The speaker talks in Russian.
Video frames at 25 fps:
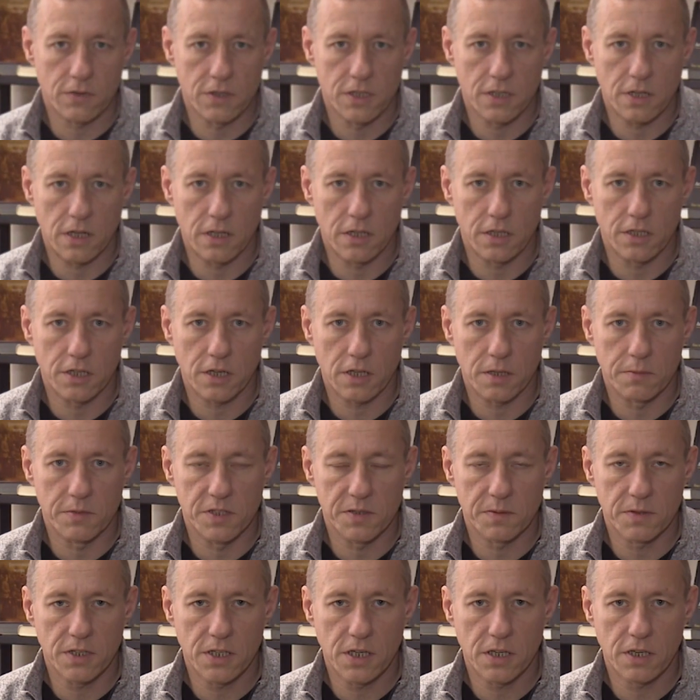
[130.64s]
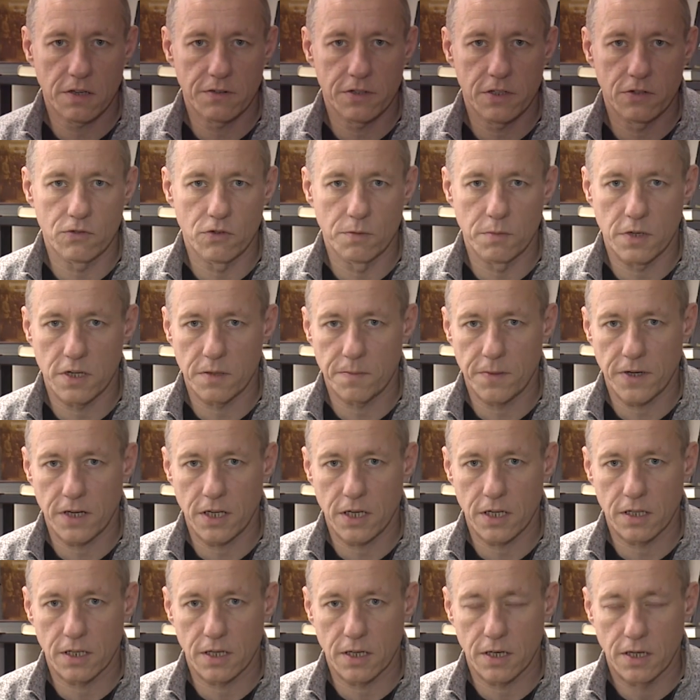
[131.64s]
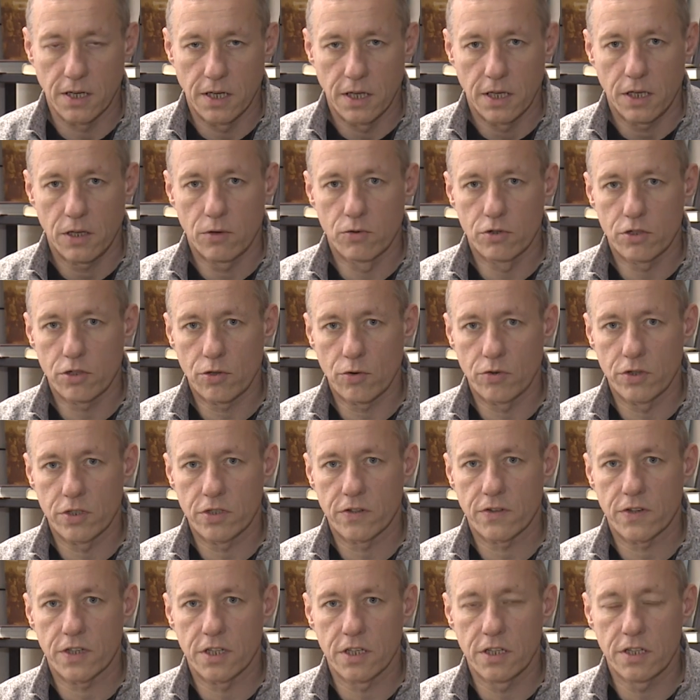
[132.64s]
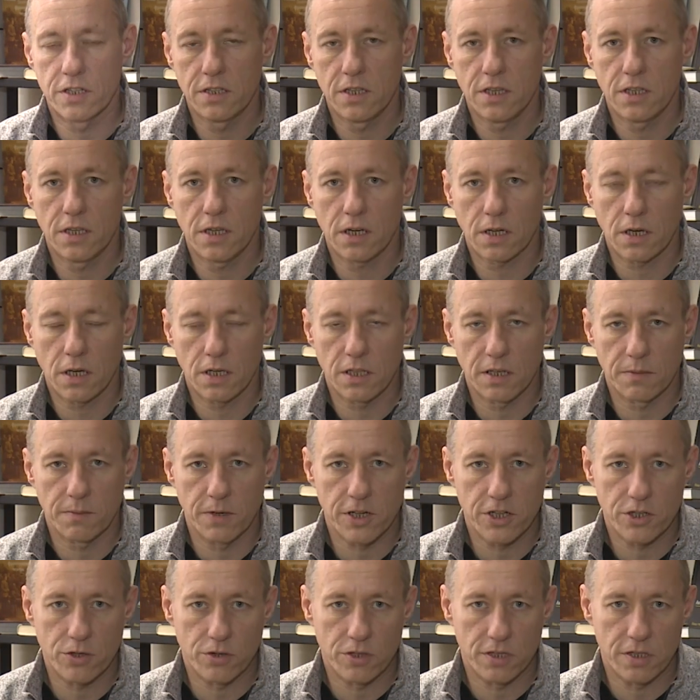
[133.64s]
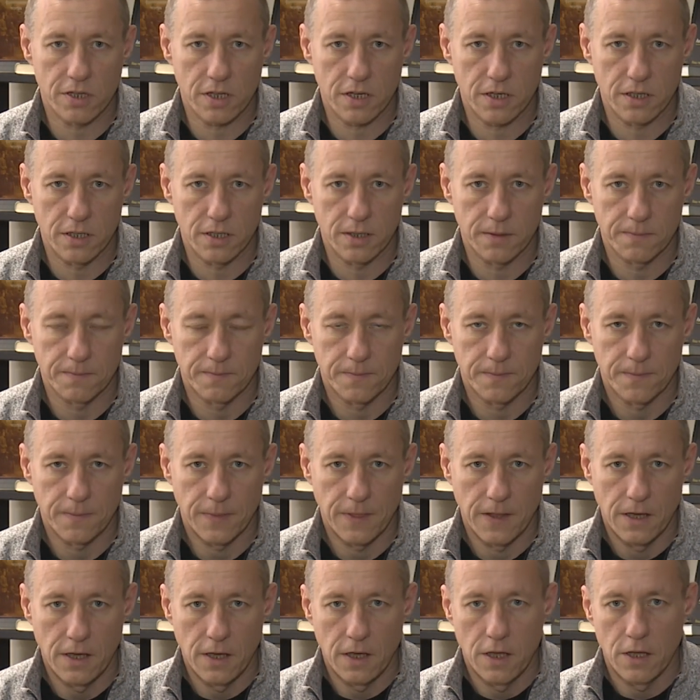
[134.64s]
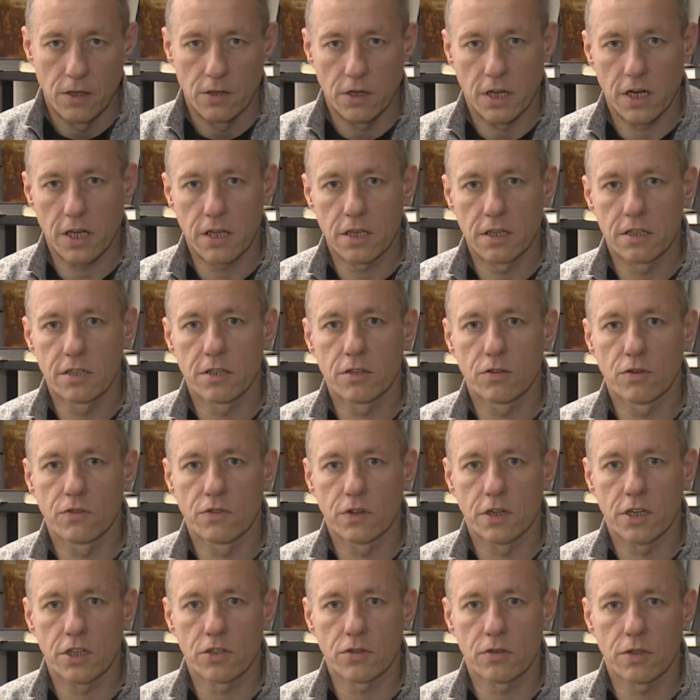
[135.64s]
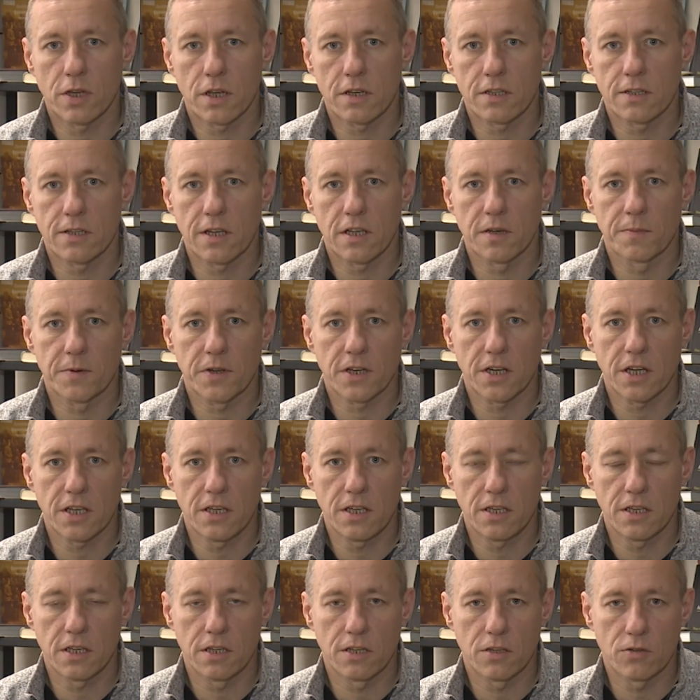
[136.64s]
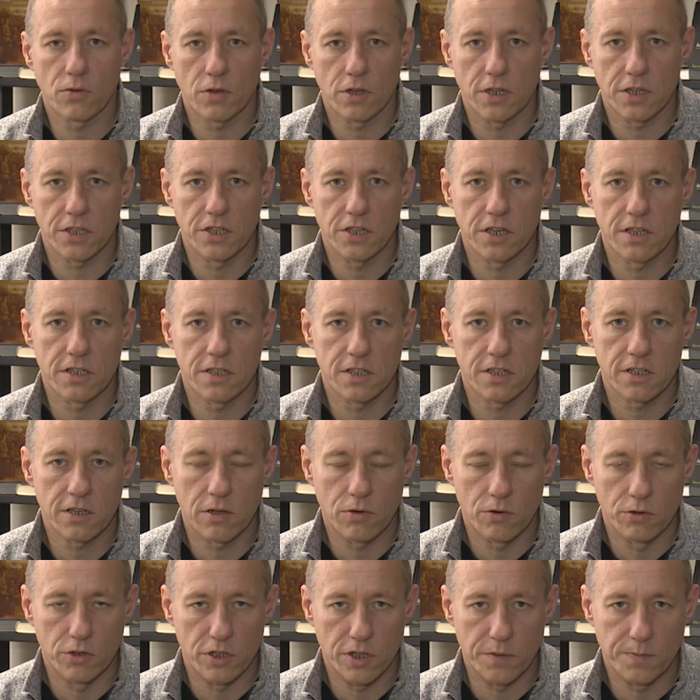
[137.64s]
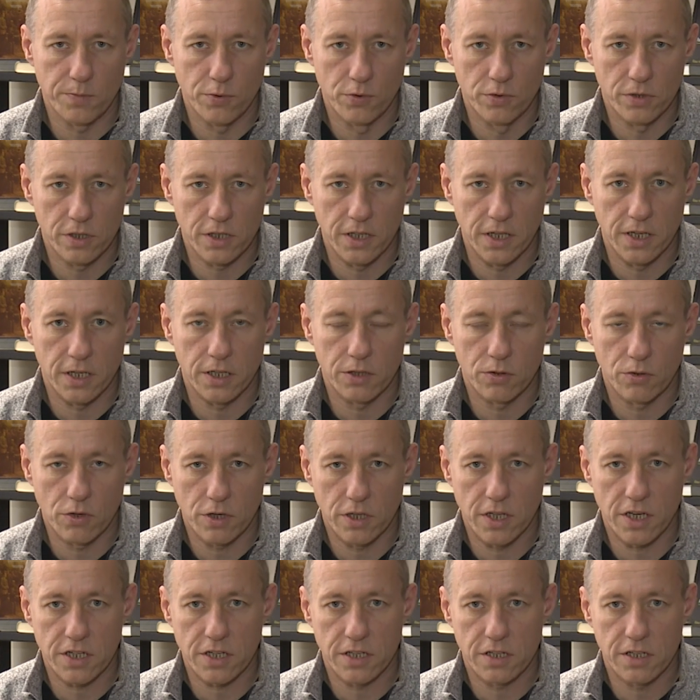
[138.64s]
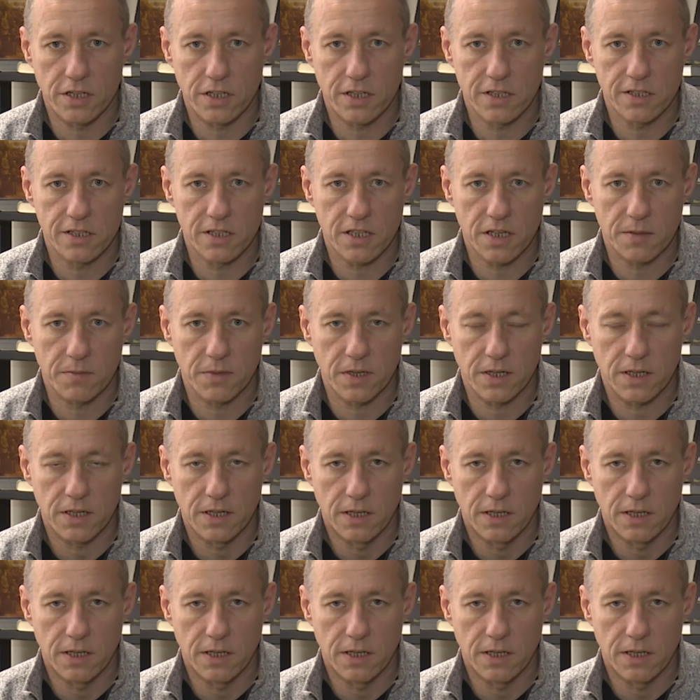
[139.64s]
стал началом изменения всего миропорядка и устройства жизни некогда большой страны. Границы новых государств стали проходить не только через населенные пункты, но и даже через семьи.